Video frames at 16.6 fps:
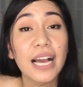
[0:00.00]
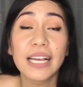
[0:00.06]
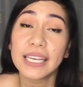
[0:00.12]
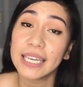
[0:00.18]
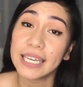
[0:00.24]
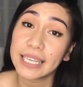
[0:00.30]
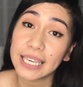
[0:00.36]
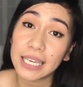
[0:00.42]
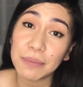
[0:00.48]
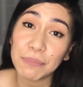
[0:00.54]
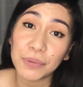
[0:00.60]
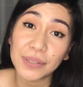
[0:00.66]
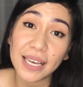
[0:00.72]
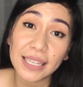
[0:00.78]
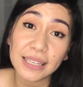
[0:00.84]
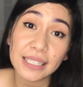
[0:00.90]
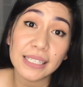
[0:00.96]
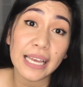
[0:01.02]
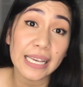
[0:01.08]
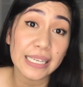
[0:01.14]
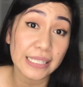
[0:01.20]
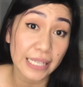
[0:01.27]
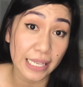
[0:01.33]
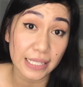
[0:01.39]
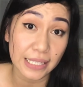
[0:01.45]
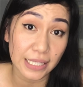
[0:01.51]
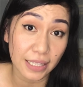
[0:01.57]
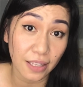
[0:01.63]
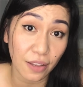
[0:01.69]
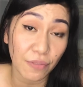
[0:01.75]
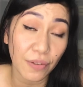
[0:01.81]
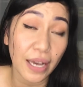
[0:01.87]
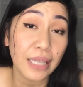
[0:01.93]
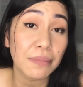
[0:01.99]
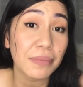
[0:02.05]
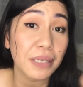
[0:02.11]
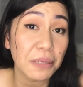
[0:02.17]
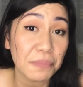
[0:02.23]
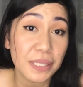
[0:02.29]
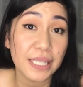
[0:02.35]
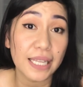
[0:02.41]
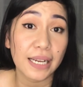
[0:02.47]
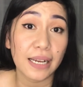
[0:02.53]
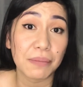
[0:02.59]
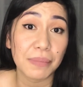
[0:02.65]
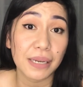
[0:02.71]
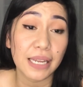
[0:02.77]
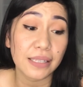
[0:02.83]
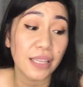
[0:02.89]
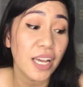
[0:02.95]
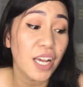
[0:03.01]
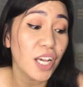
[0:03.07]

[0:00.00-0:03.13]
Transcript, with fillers: ang kilikili po natin ay sensitive at manipis lang ang balat.